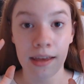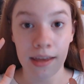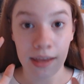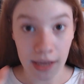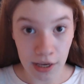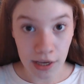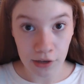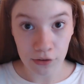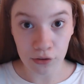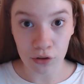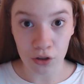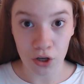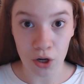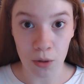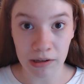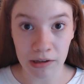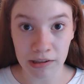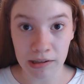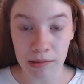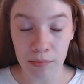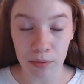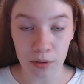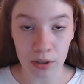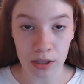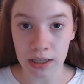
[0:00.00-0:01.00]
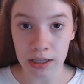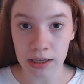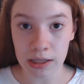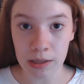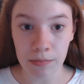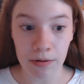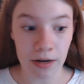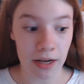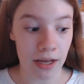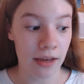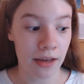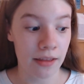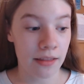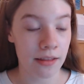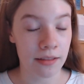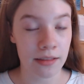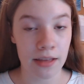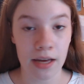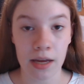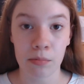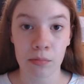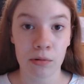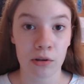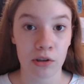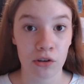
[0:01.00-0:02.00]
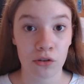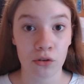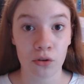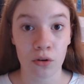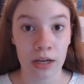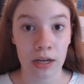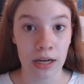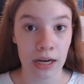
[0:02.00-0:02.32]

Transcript: Eso es lo más importante para editar, pues eso, el